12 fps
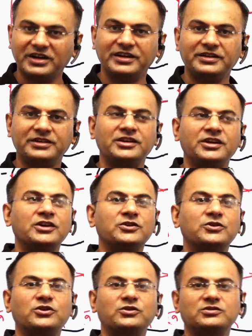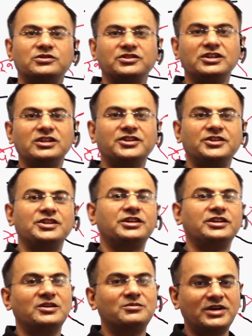है और नील नदी
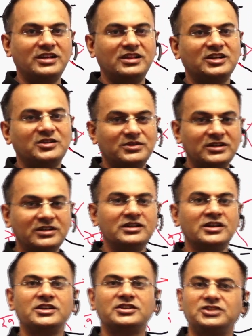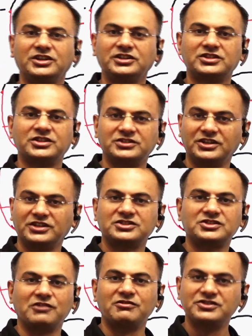की लंबाई लगभग सिक्स सिक्स
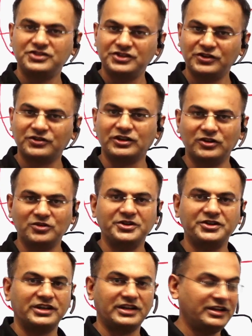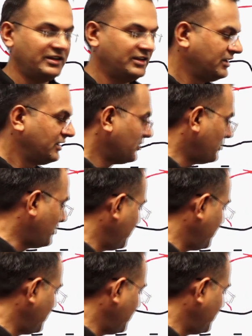सेवन जीरो किलोमीटर है और